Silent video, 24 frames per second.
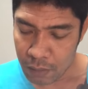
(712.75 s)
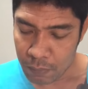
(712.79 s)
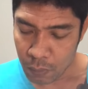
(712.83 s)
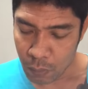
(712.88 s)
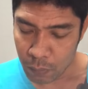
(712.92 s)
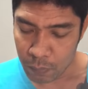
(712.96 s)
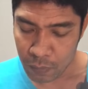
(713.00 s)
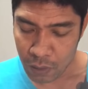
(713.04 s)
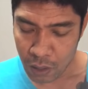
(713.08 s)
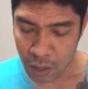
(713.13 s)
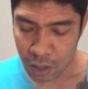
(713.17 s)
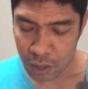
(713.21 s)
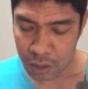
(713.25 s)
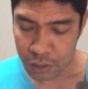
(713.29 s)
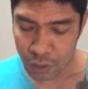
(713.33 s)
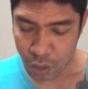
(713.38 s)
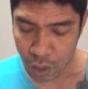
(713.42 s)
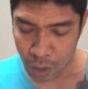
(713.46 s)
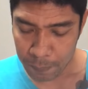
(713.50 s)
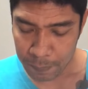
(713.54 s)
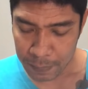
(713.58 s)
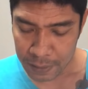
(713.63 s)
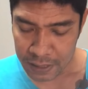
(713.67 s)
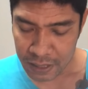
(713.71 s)
ผมก็ช
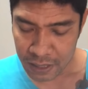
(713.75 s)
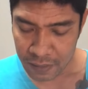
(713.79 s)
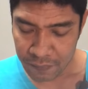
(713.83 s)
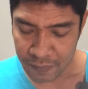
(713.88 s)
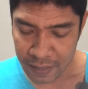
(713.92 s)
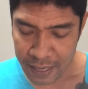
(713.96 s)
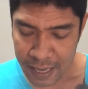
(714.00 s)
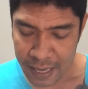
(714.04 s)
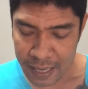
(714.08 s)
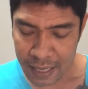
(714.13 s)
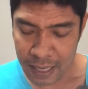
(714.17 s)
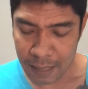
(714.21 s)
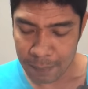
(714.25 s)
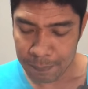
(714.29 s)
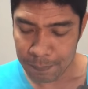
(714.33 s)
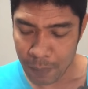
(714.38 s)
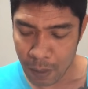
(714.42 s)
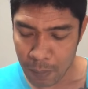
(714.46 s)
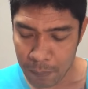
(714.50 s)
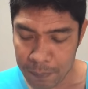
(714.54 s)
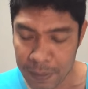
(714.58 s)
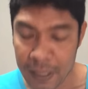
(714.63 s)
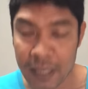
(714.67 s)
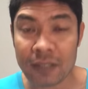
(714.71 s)
อบไปที่ฝ่ายแดงนะครับ
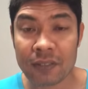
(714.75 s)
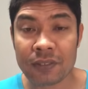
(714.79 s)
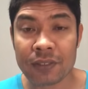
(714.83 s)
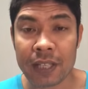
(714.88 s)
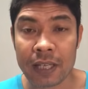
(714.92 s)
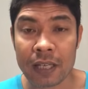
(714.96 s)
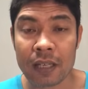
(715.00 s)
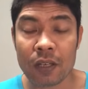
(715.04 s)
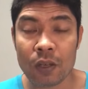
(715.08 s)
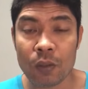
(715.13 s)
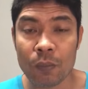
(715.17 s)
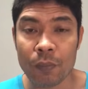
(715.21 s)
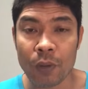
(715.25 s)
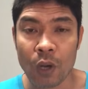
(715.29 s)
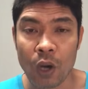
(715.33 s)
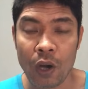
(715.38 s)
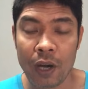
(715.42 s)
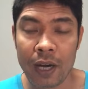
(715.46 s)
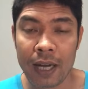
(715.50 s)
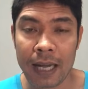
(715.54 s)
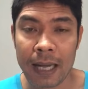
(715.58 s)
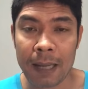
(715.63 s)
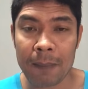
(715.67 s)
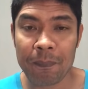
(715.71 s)
ป้อมเพชรสิทธิ์หนุ่มน้อย
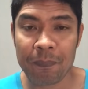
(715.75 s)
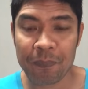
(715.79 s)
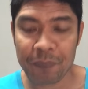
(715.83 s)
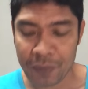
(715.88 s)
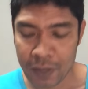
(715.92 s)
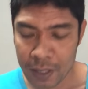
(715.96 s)
นะครับ